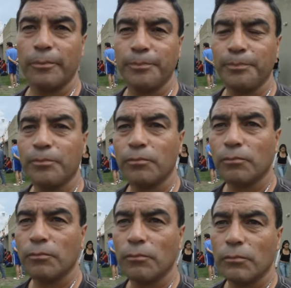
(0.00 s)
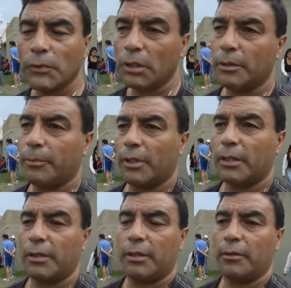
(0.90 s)
A ver, nombrame algunos. Y por
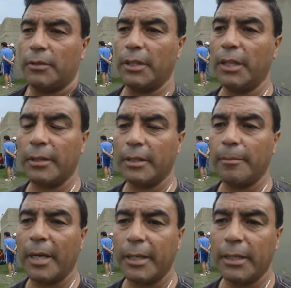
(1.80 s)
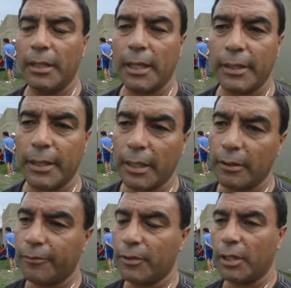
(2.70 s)
darte una idea, este, Marín, Landriel,
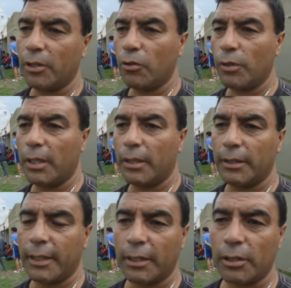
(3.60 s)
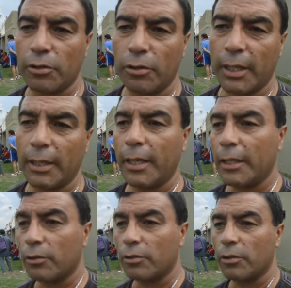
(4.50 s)
Figueroa, el Tanque Roja, el
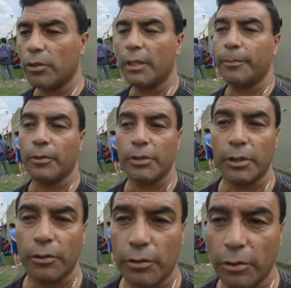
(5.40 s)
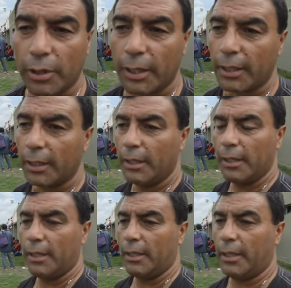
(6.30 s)
Gato Roja, el Pollito Roja,
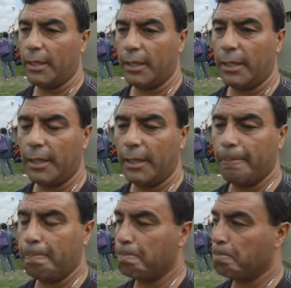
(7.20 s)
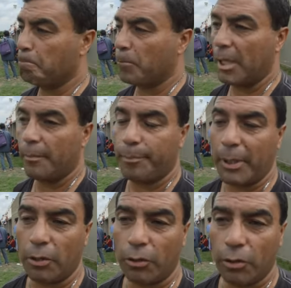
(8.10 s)
eh, el
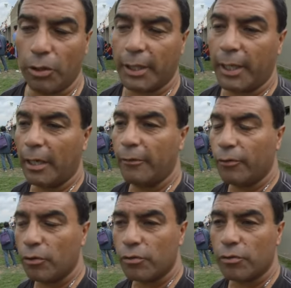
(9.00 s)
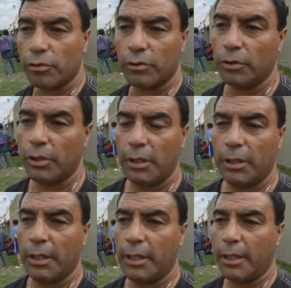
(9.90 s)
Peco Colque, Alfonso,
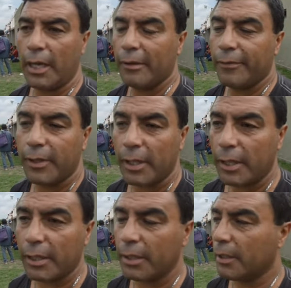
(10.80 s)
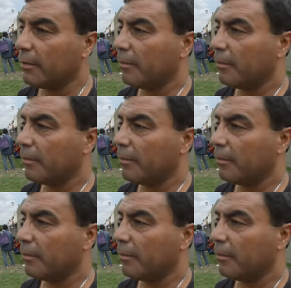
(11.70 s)
eh, Alfieri.